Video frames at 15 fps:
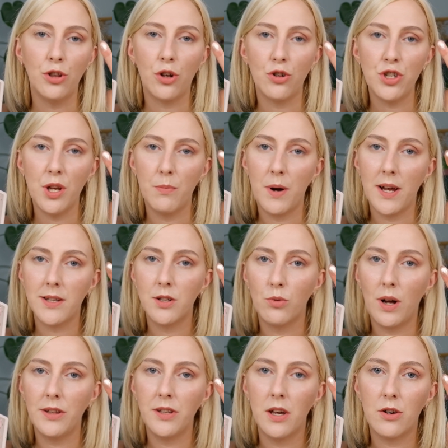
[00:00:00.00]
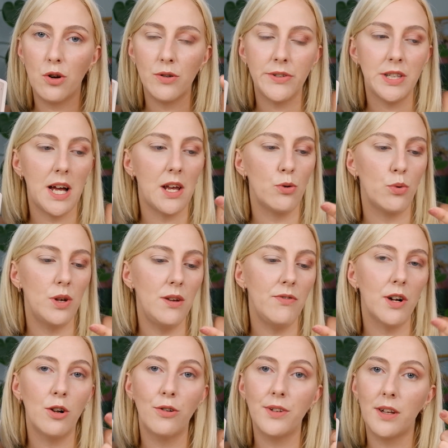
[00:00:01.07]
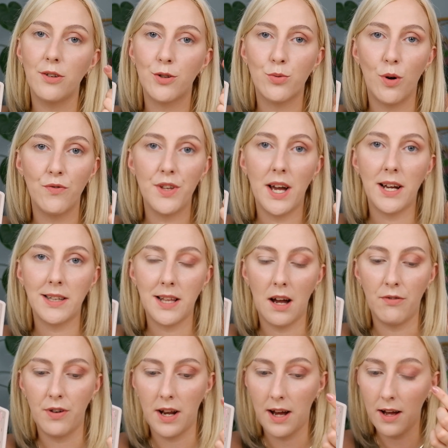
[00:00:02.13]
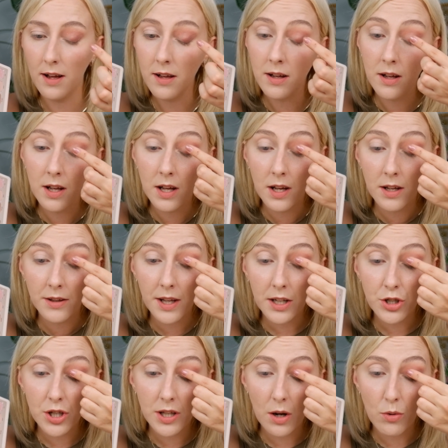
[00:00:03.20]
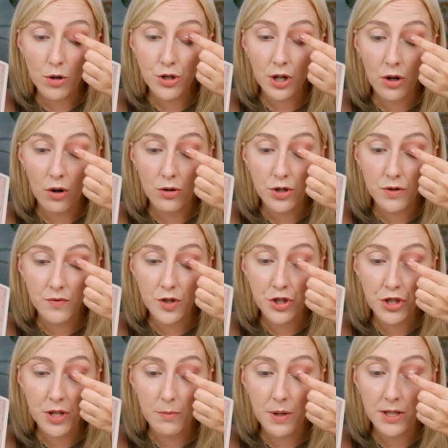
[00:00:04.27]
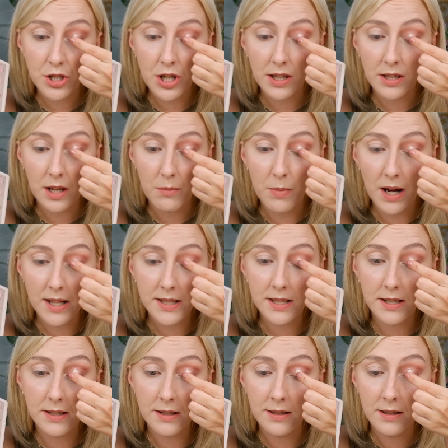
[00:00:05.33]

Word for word: to się bardzo ładnie roztarł i wygląda dosłownie jak tafla. Także nałożę go oczywiście bez żadnej bazy.